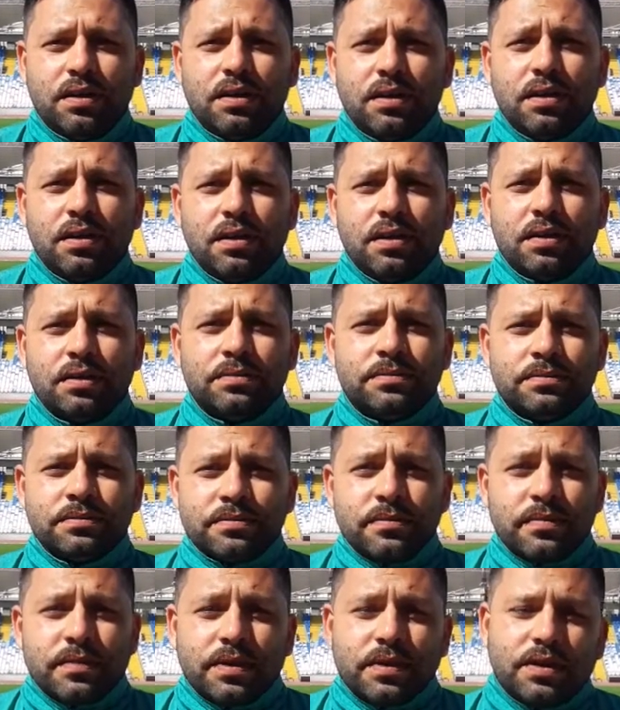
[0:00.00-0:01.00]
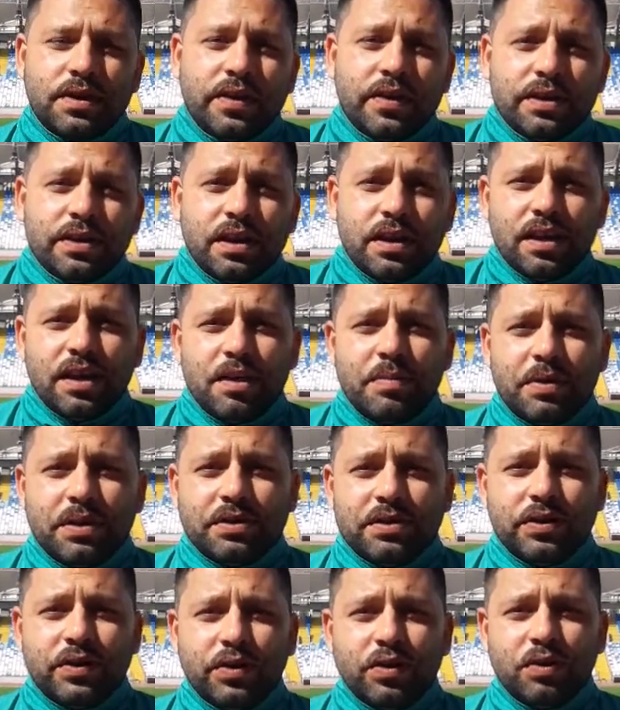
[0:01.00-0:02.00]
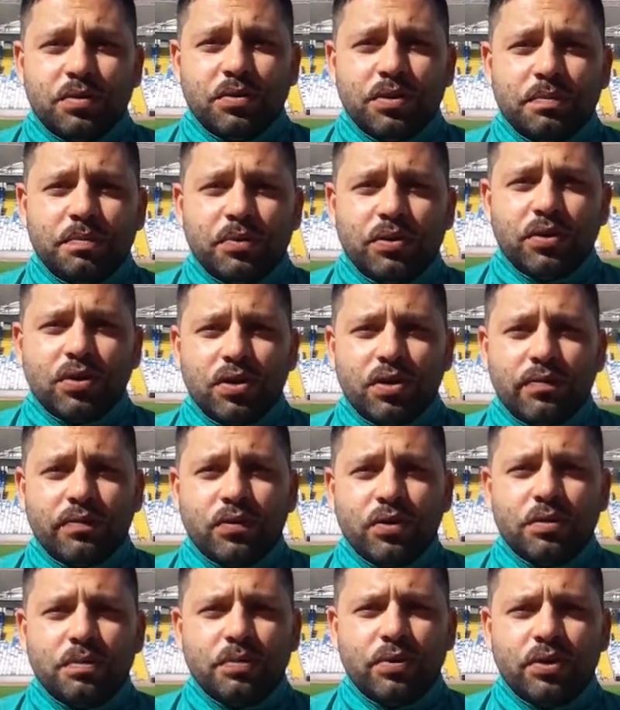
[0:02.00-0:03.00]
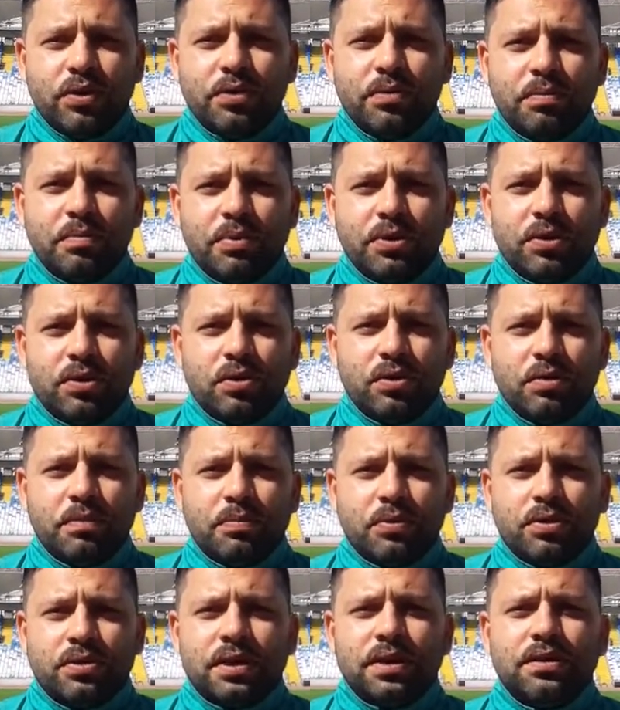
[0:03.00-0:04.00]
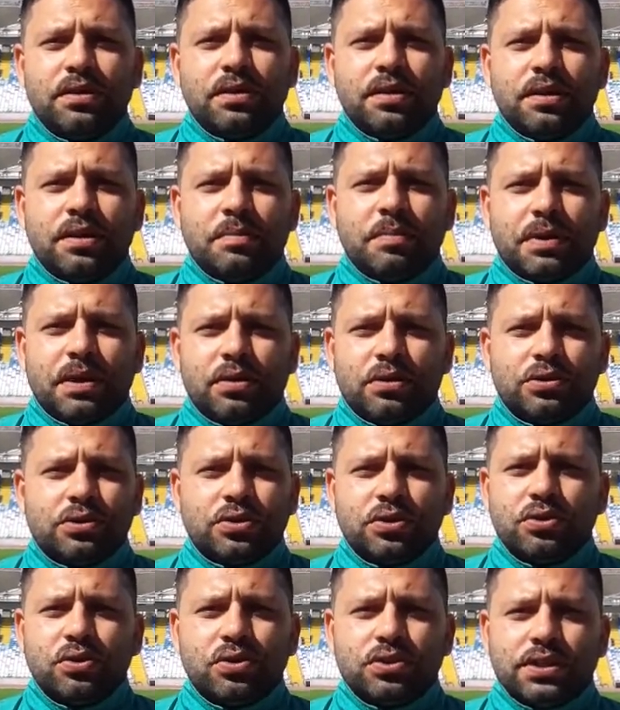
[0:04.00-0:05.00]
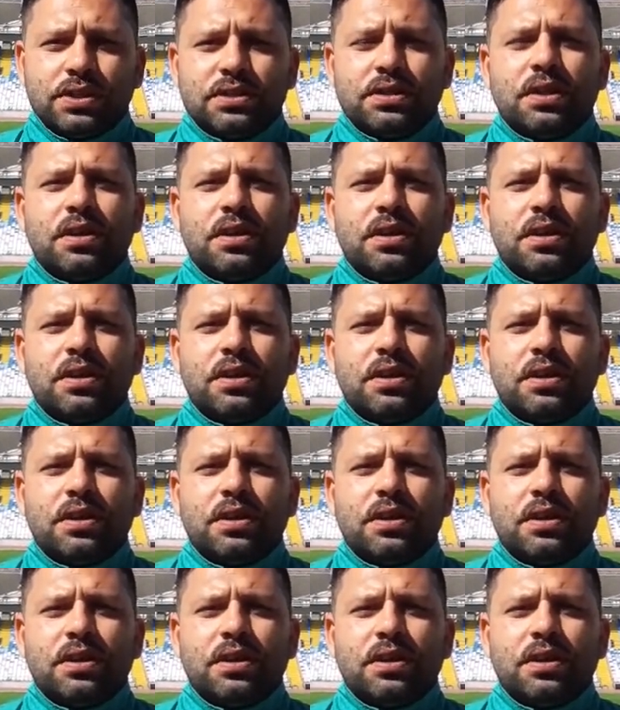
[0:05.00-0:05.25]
y Quique. La verdad que partido muy poco de fútbol, pero lo importante para nosotros es